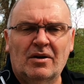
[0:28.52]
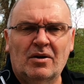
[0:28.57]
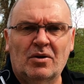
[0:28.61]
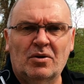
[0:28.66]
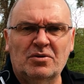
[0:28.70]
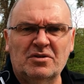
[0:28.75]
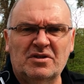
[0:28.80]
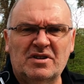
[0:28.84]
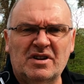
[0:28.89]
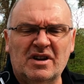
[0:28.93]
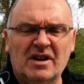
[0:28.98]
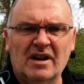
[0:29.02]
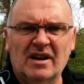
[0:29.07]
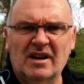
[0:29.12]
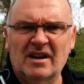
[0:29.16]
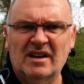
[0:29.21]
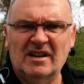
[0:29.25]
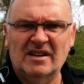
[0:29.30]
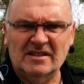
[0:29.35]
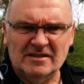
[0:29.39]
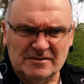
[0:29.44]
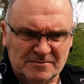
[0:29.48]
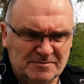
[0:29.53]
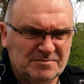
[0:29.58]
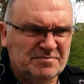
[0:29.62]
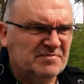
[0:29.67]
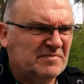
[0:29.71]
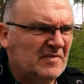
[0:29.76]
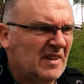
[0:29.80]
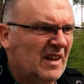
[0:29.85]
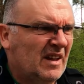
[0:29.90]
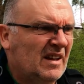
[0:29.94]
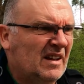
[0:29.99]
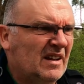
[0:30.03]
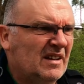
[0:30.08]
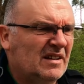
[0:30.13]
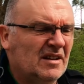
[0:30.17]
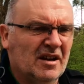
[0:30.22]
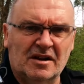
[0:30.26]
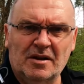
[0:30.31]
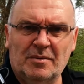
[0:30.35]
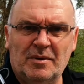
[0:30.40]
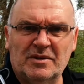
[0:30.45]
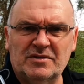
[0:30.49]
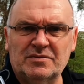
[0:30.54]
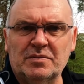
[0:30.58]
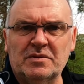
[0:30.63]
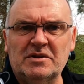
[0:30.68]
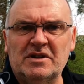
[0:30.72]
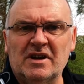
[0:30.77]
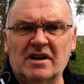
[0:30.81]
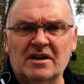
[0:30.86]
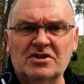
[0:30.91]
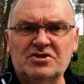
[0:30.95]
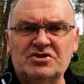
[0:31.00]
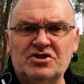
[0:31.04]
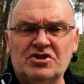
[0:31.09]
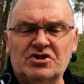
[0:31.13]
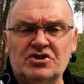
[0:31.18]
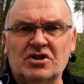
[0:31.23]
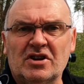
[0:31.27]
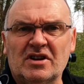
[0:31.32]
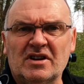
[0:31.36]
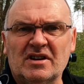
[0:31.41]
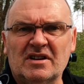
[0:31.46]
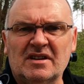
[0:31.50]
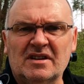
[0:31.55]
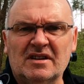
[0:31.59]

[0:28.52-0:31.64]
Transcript: Und da kann man es wieder richtig